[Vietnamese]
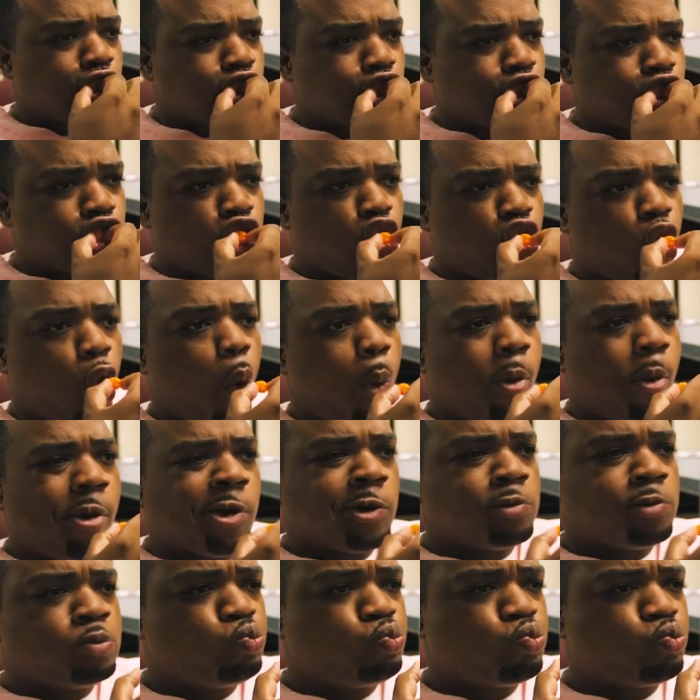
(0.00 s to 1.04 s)
bảo vệ vừa xem
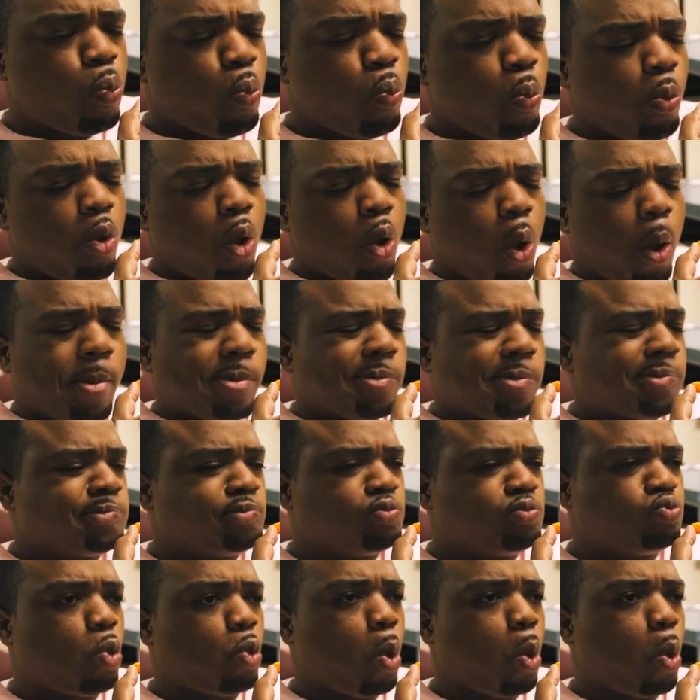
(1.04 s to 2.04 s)
phim vừa thưởng thức đồ ăn nhẹ.